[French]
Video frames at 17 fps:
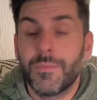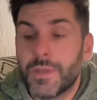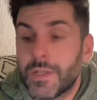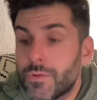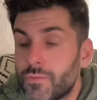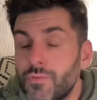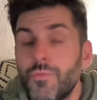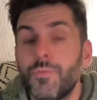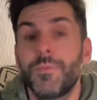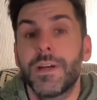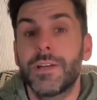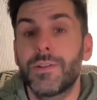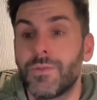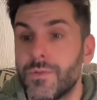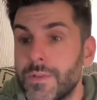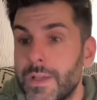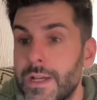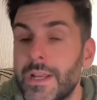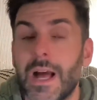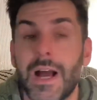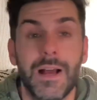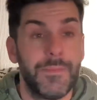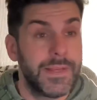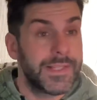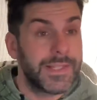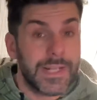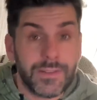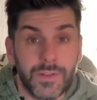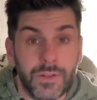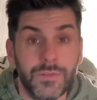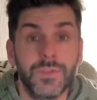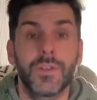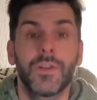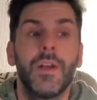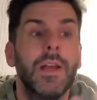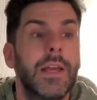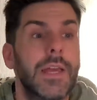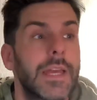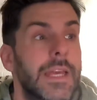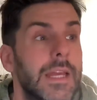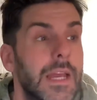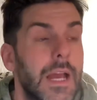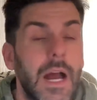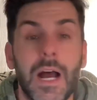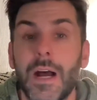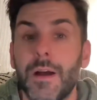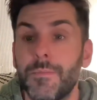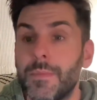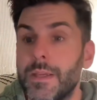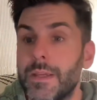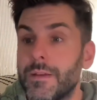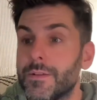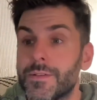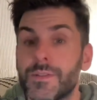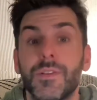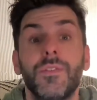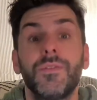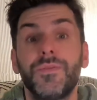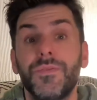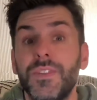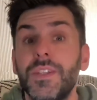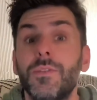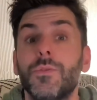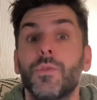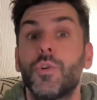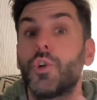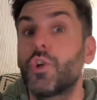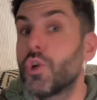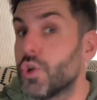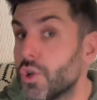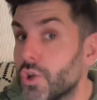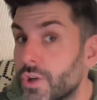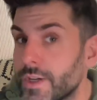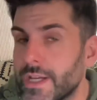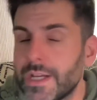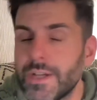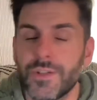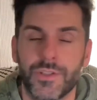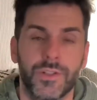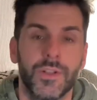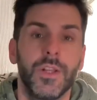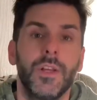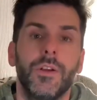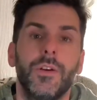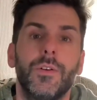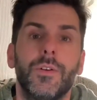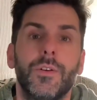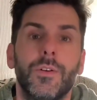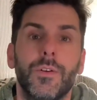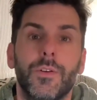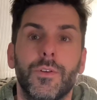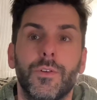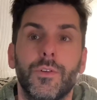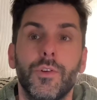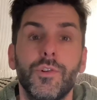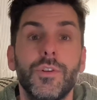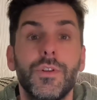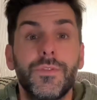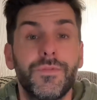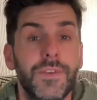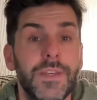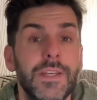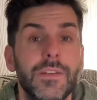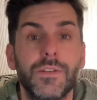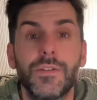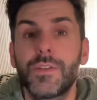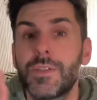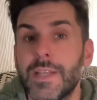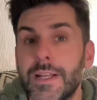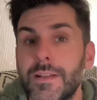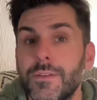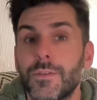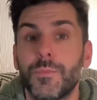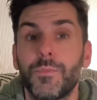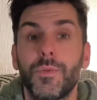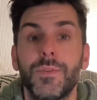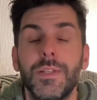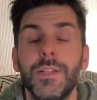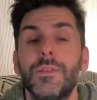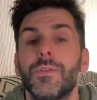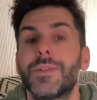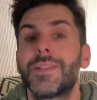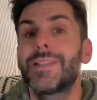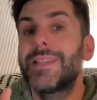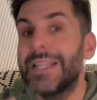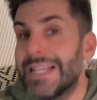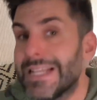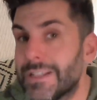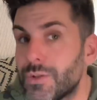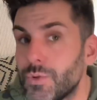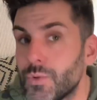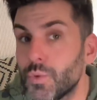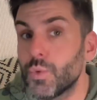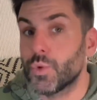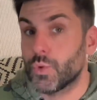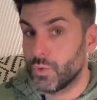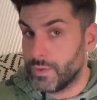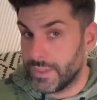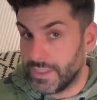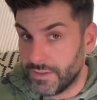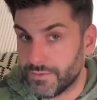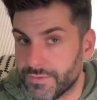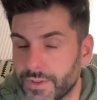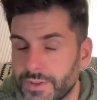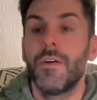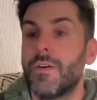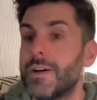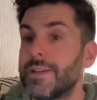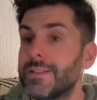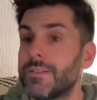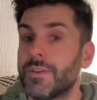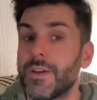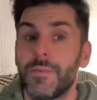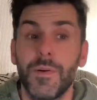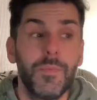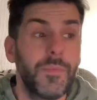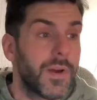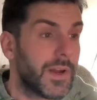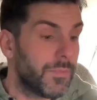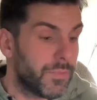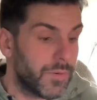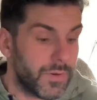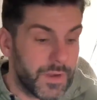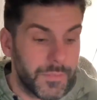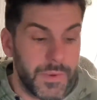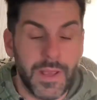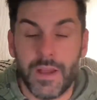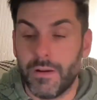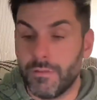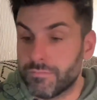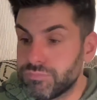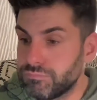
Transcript: mes goûts personnels, à mes attentes et à mes envies de coloriage euh, que j'ai fait cette petite sélection de livres. Ah, c'est vraiment par rapport... Ben,